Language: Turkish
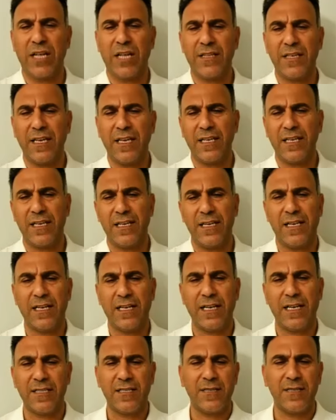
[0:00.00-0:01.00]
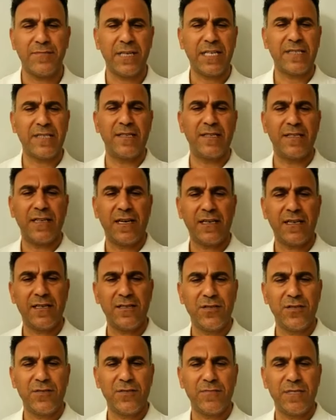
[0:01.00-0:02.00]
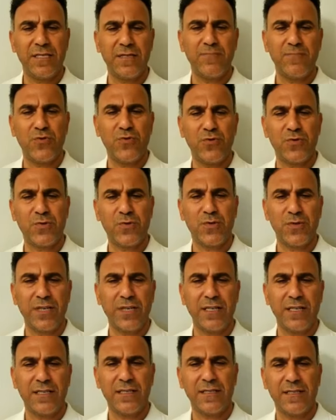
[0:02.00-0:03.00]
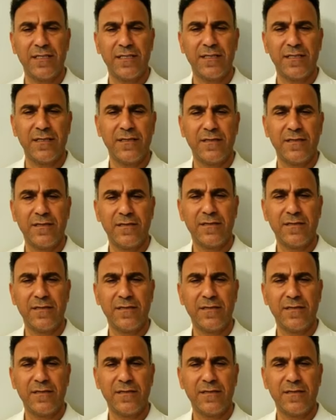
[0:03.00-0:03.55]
yayına katılmak isteyen arkadaşımız buyursun katılsın.